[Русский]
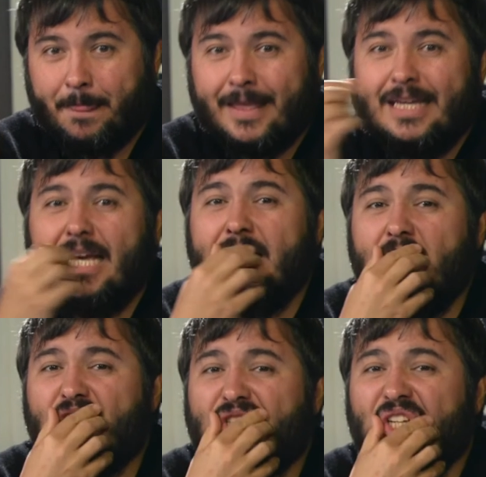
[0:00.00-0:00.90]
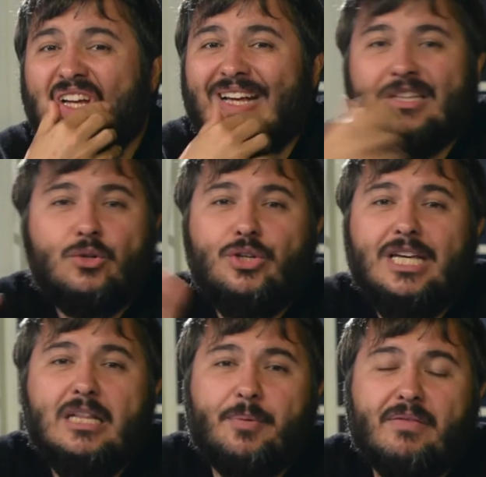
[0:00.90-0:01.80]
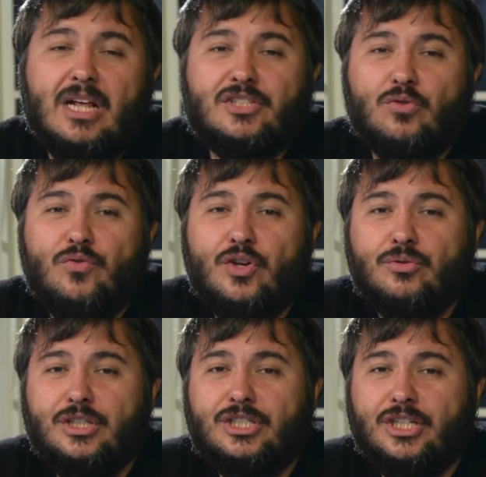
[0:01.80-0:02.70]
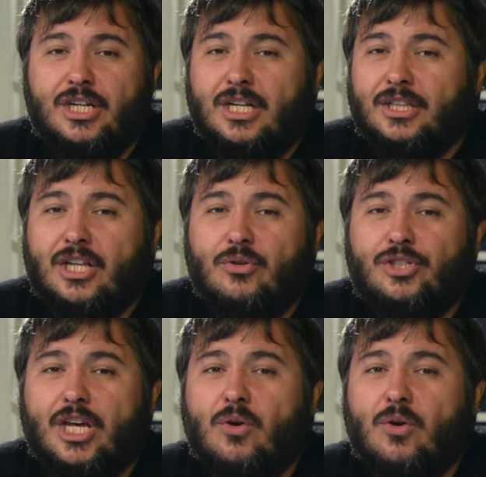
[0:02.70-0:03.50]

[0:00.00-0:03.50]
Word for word: И они нас, другие направляют свою веру на, те, на людей.